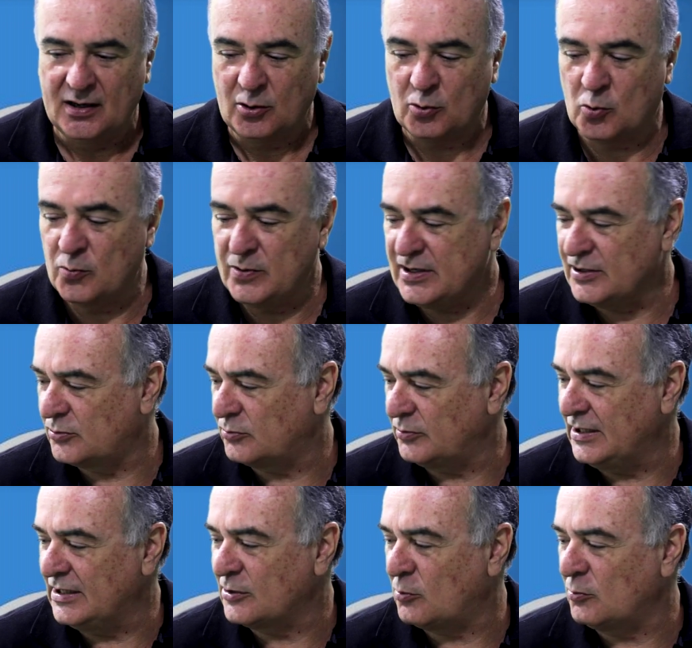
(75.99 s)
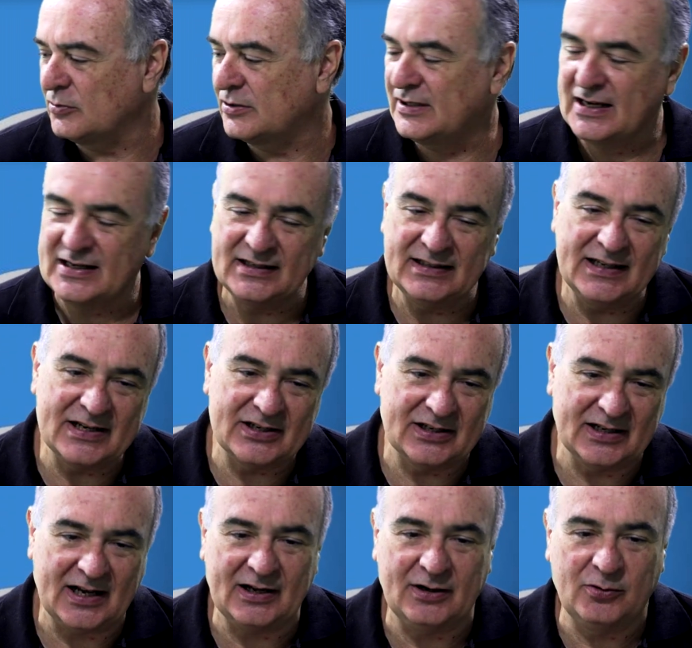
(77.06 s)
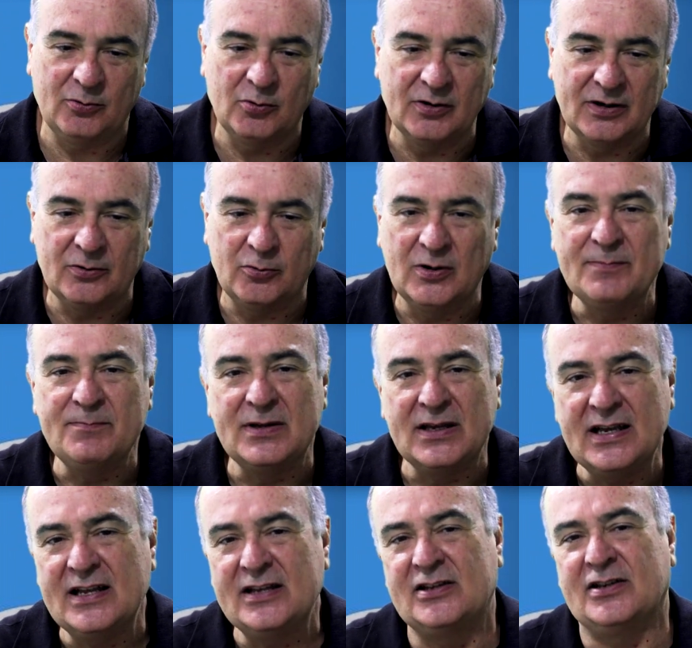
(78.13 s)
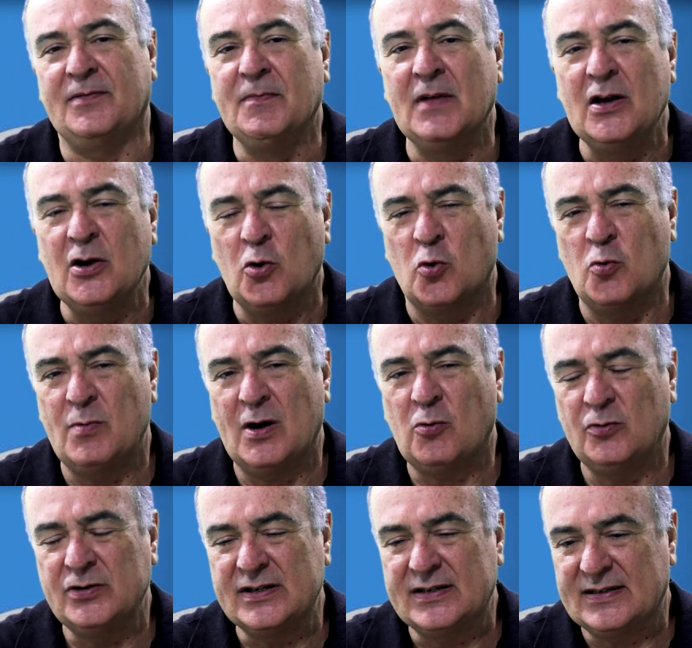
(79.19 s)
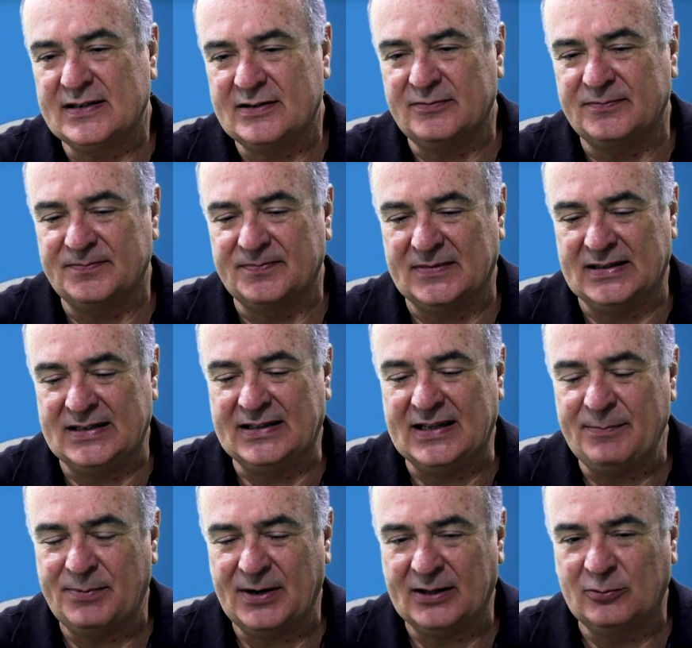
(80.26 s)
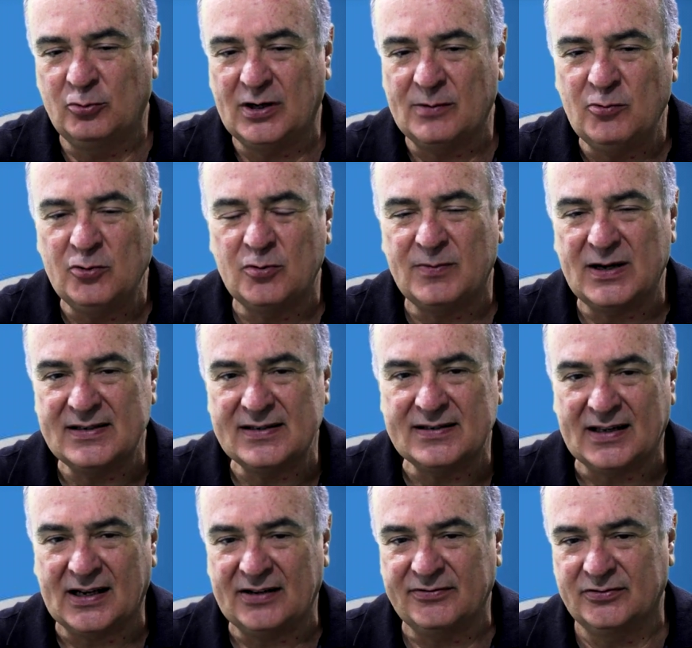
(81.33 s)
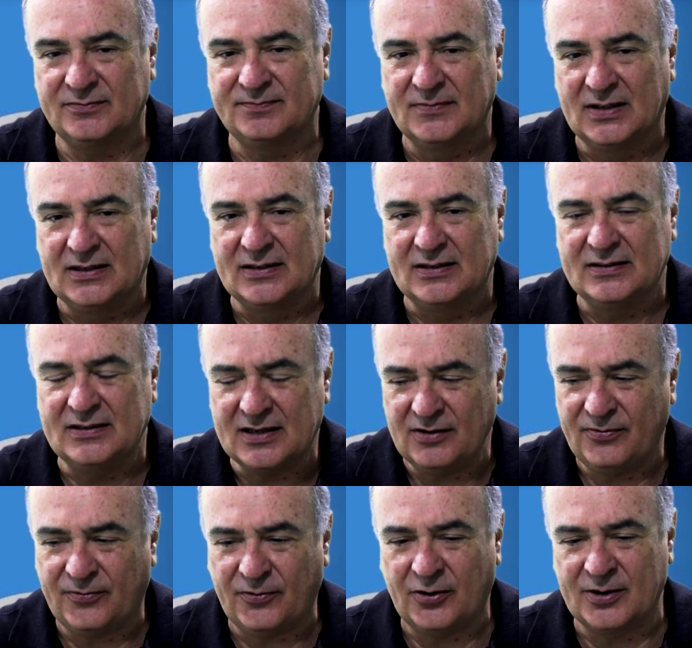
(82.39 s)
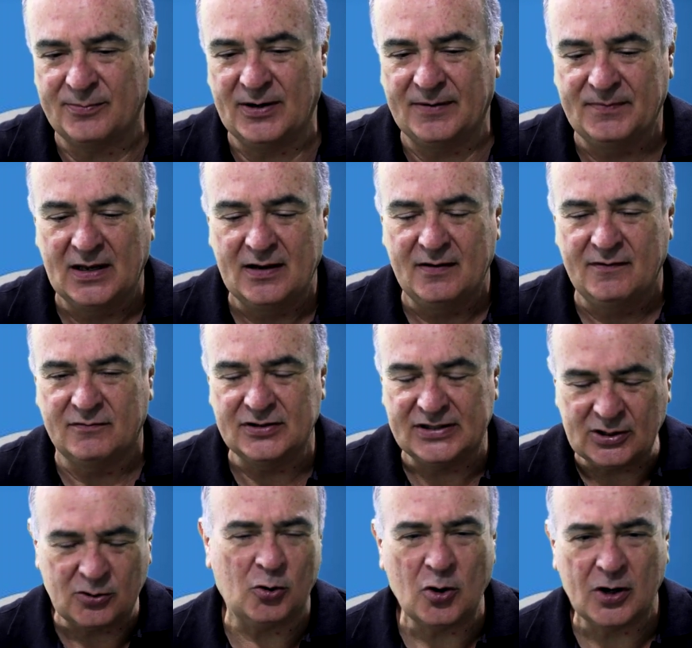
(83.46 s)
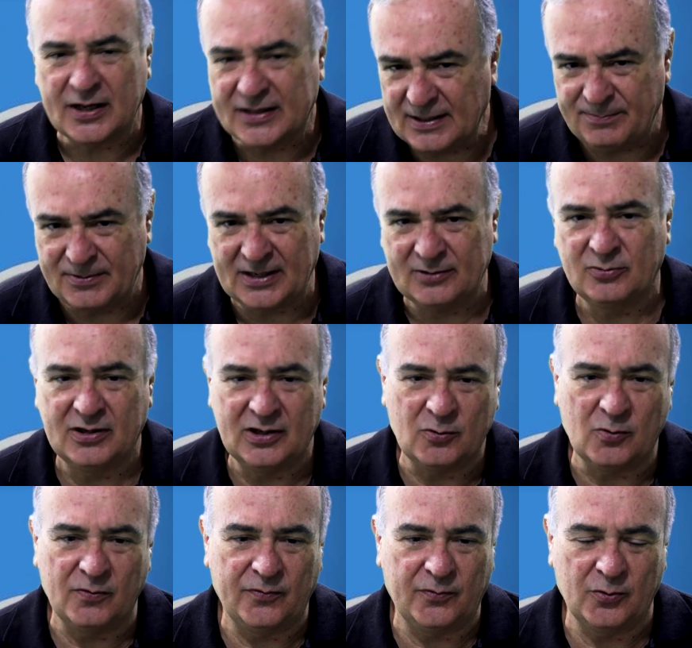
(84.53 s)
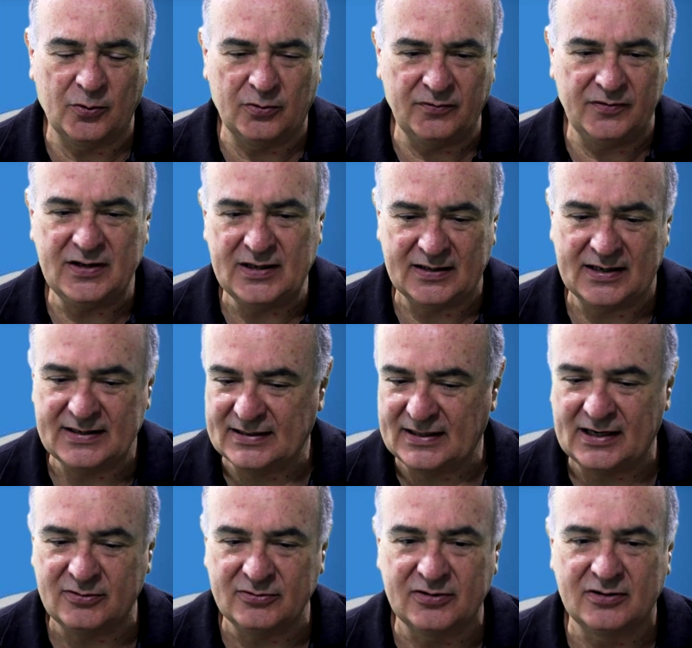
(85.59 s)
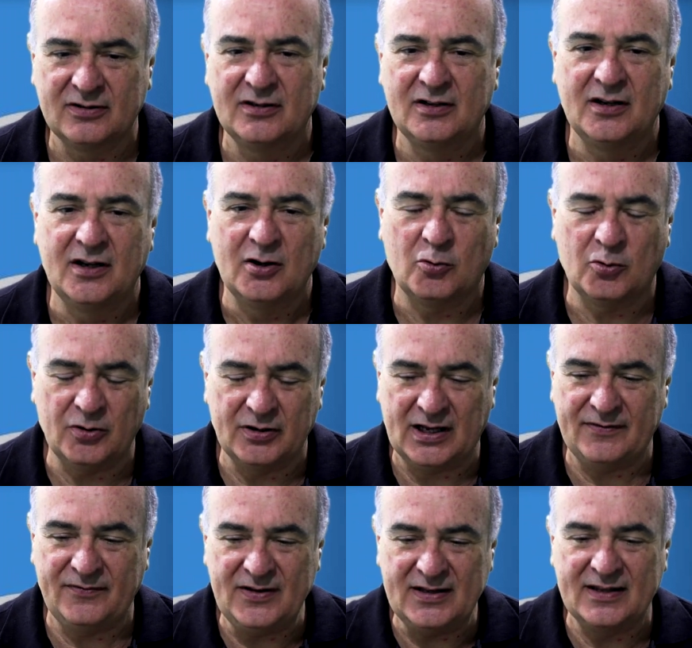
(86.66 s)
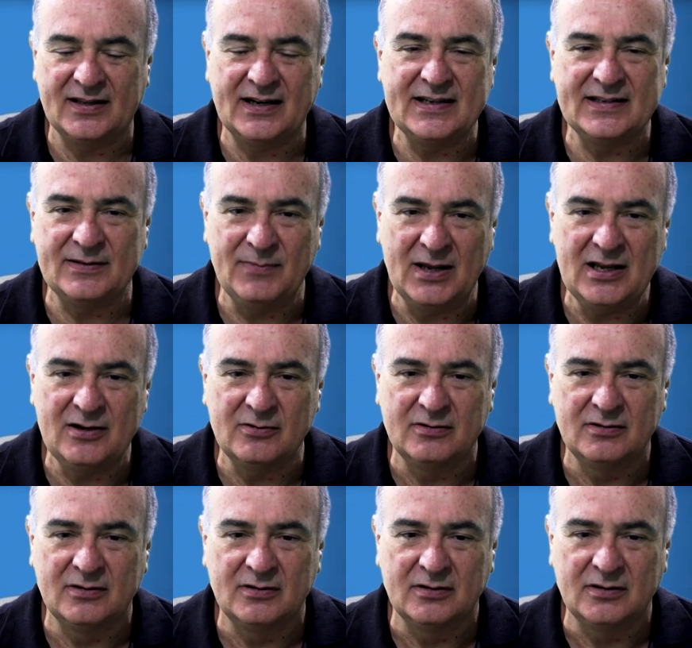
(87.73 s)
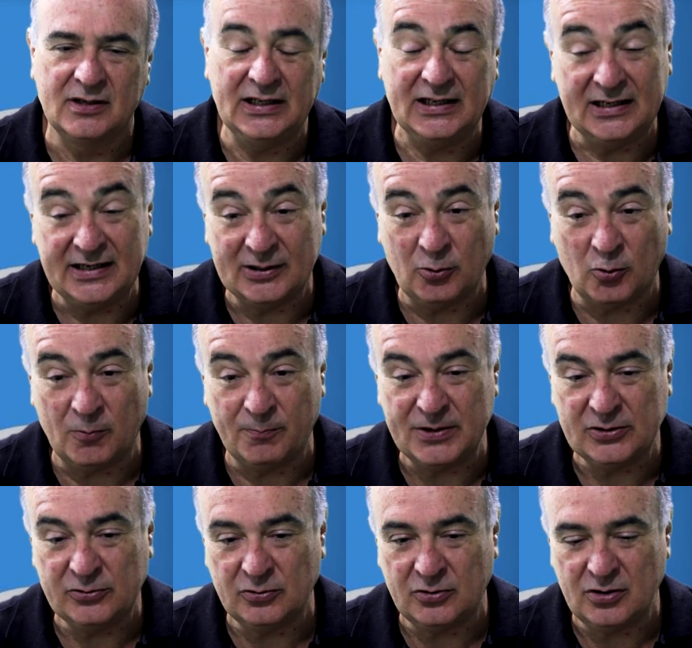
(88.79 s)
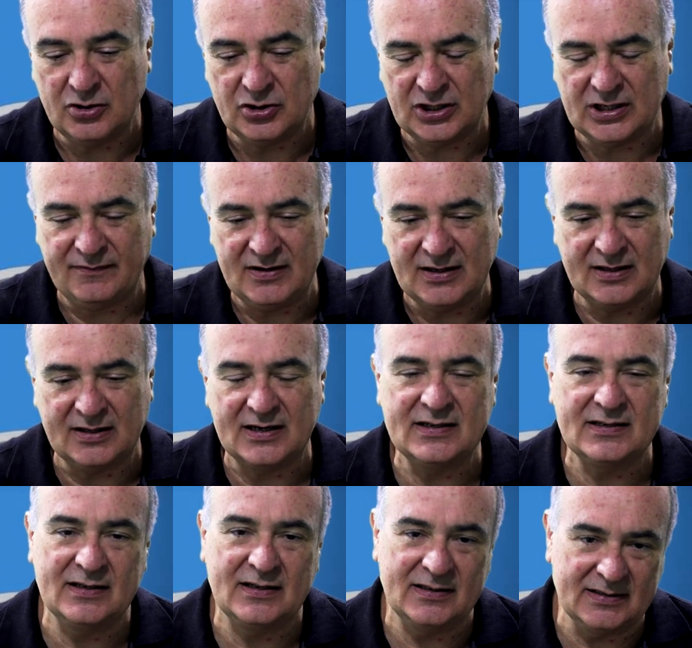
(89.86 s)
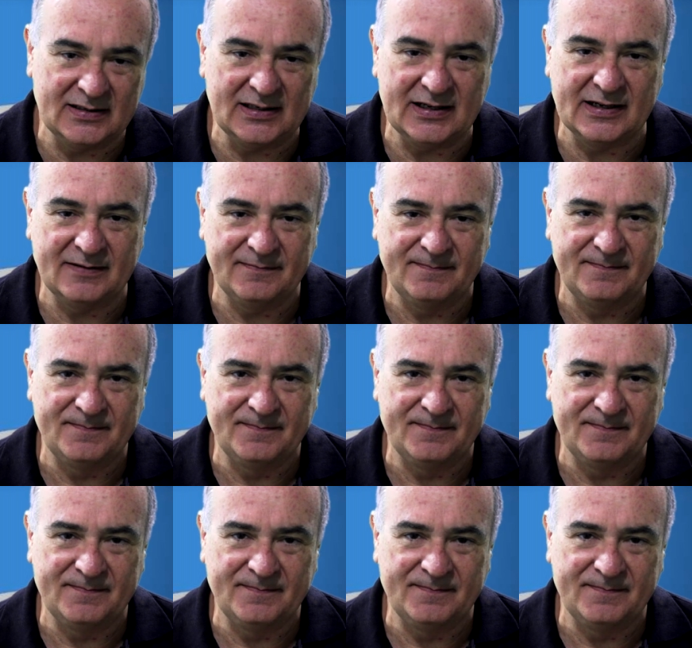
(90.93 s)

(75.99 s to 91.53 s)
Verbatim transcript: Com isso, ele consegue deixar o, o ambiente com uma condição de temperatura muito mais estável. De que forma? Você coloca a temperatura de conforto 23 graus, quando dá 23,5, ele liga o compressor, chega a 23, desliga.